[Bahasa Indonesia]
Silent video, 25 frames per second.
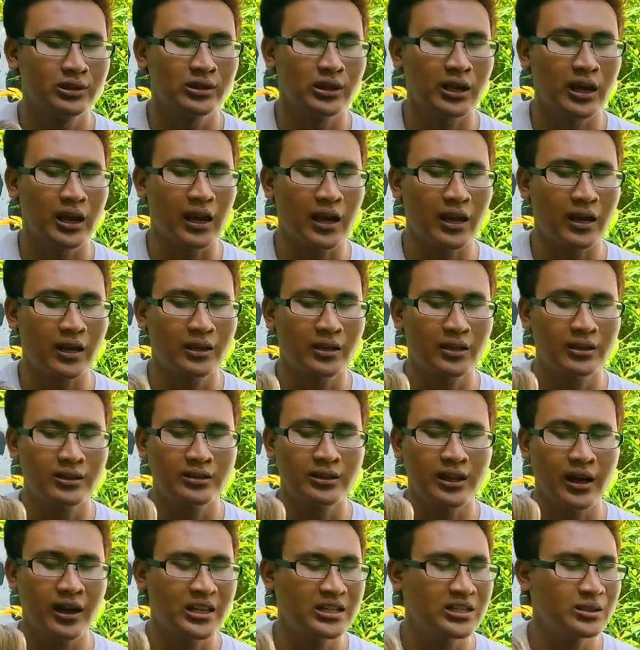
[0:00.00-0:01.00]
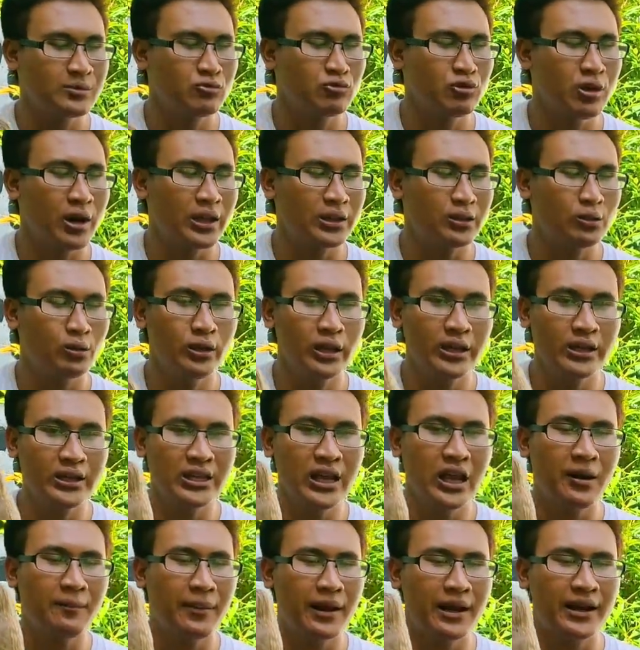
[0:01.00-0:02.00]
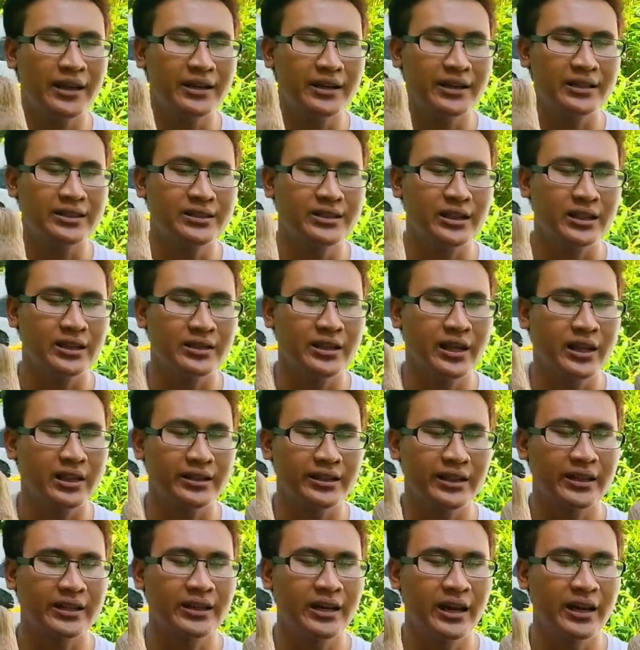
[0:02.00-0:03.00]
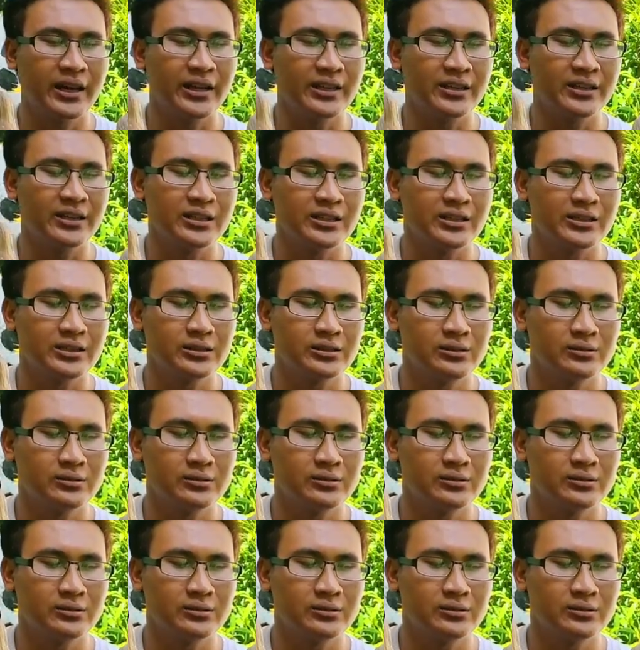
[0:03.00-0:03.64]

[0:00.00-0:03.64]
nah dari semua itu ini yang paling kecil yang tiga ini